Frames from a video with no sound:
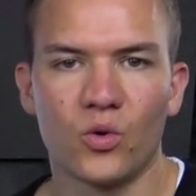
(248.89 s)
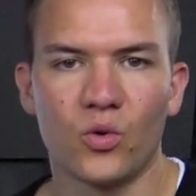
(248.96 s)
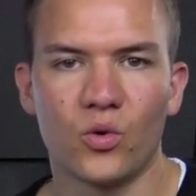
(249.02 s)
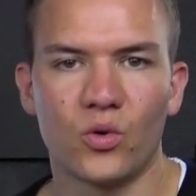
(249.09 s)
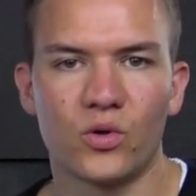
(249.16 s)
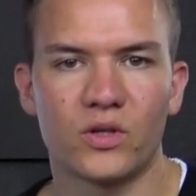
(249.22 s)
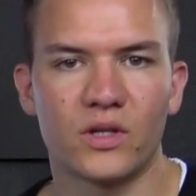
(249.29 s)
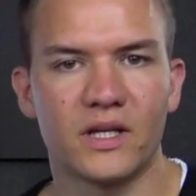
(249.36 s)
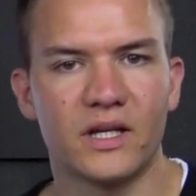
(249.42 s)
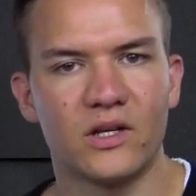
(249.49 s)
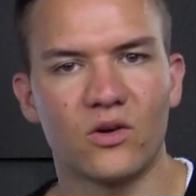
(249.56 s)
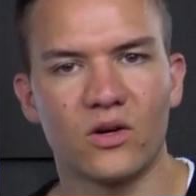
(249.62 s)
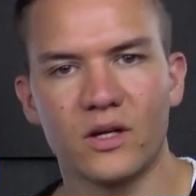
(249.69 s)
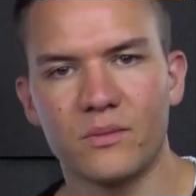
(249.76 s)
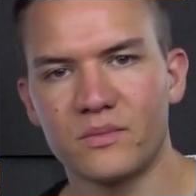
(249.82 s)
und äh,
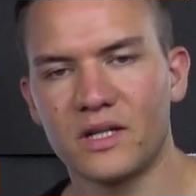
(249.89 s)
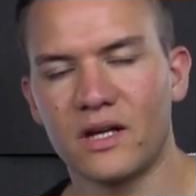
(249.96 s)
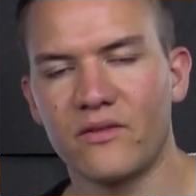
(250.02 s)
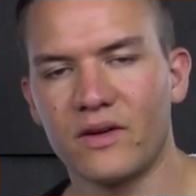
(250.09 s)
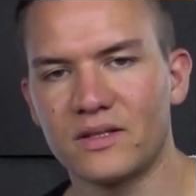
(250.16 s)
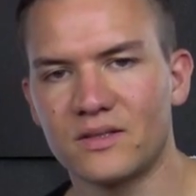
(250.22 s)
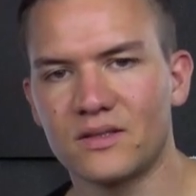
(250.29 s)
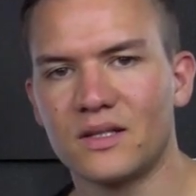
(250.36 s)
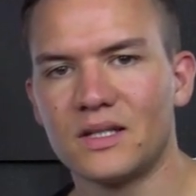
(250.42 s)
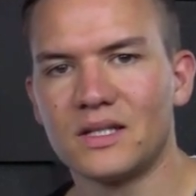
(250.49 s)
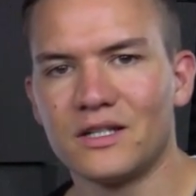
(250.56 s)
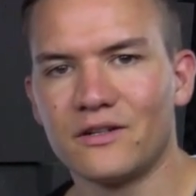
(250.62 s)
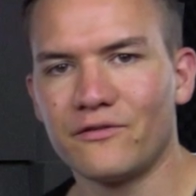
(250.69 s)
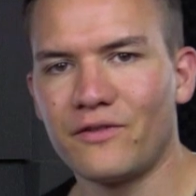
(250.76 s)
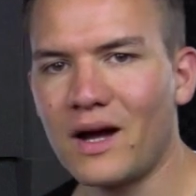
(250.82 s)
hier noch eben teilweise
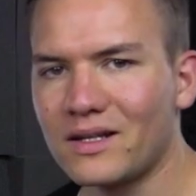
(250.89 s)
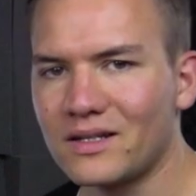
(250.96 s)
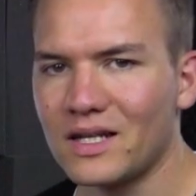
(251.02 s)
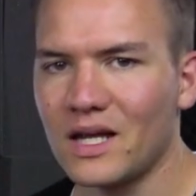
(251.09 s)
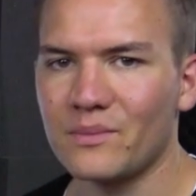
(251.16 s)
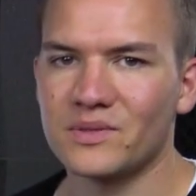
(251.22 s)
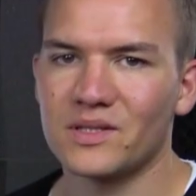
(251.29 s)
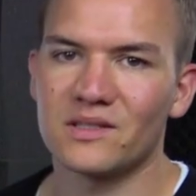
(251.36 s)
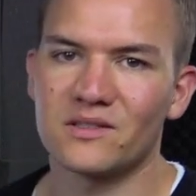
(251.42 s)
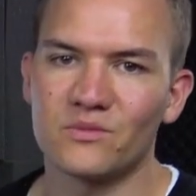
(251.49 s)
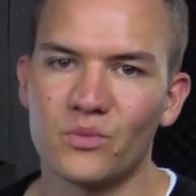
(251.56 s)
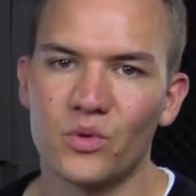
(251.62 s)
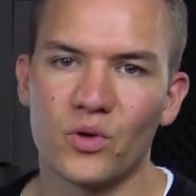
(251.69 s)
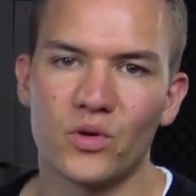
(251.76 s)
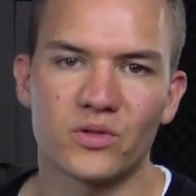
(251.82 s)
Fahrten
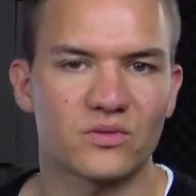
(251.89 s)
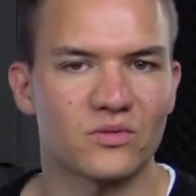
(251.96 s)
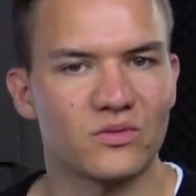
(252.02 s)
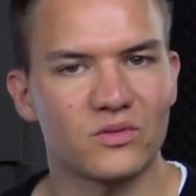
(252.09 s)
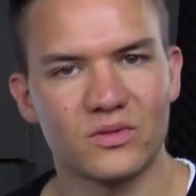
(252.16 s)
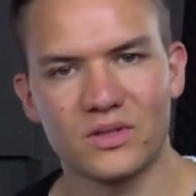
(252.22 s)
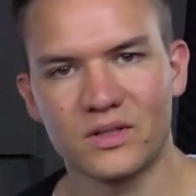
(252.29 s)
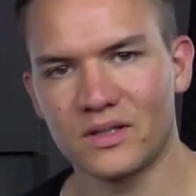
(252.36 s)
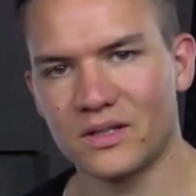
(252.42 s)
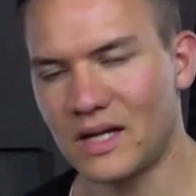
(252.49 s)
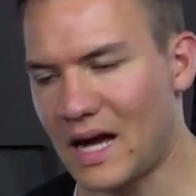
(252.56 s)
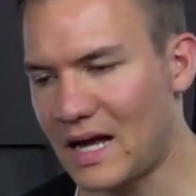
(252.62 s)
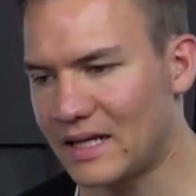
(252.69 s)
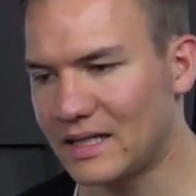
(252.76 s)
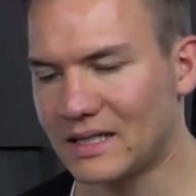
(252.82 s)
absetzen müsst und äh,
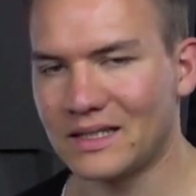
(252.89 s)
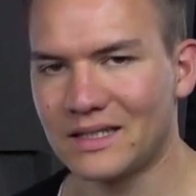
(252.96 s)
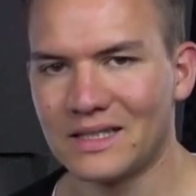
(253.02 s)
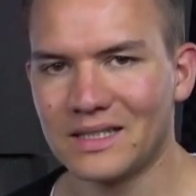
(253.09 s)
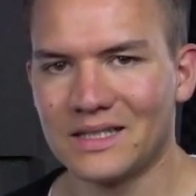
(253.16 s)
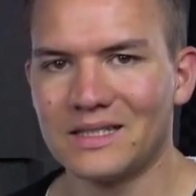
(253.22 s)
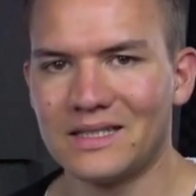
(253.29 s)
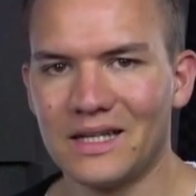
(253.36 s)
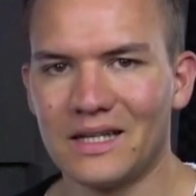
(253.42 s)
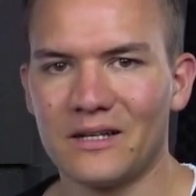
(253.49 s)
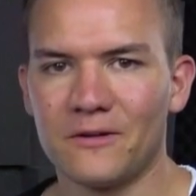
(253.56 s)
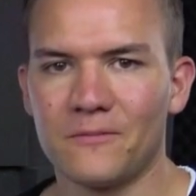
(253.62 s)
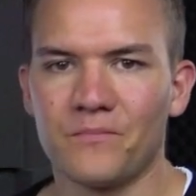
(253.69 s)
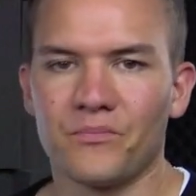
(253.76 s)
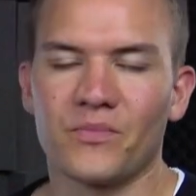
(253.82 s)
andere
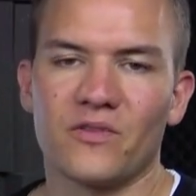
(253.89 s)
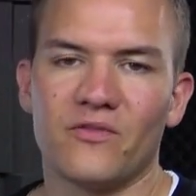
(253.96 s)
Dinge,